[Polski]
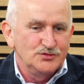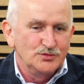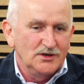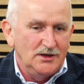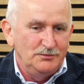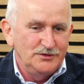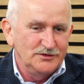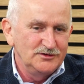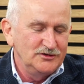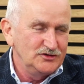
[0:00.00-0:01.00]
Szukamy
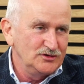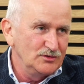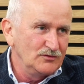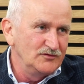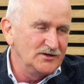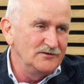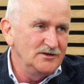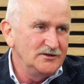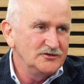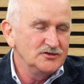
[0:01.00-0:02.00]
gdzieś środków
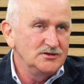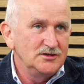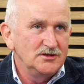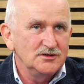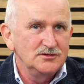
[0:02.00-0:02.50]
zewnętrznych,